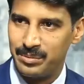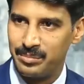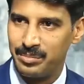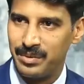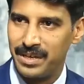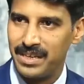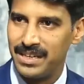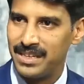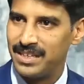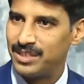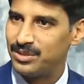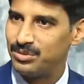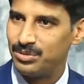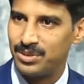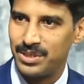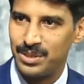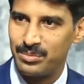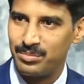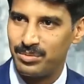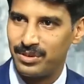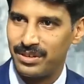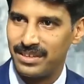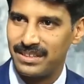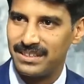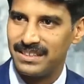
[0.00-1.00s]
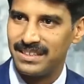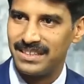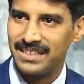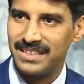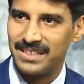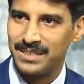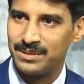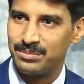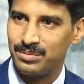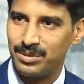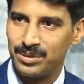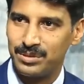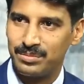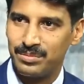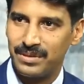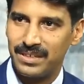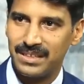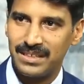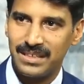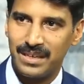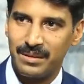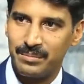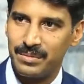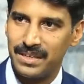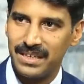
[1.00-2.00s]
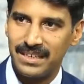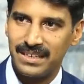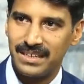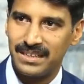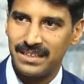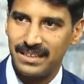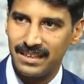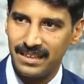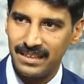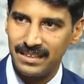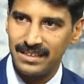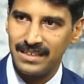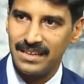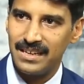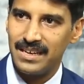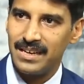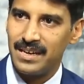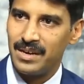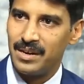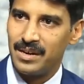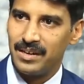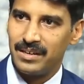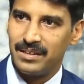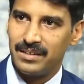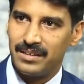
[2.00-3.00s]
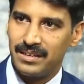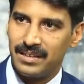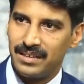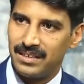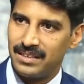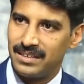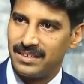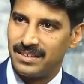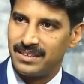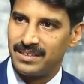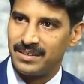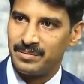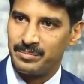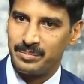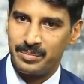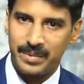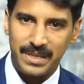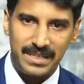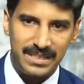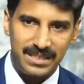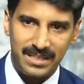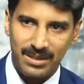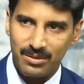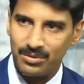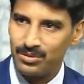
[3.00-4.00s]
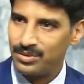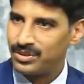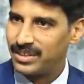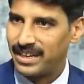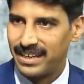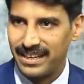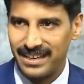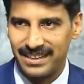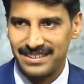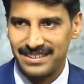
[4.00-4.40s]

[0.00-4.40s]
கட் பண்ணி தூக்கி போடுறது டிஸ்போஸ் பண்ணுறது அப்படின்றதுலாம் பெருசாக ஒன்றும்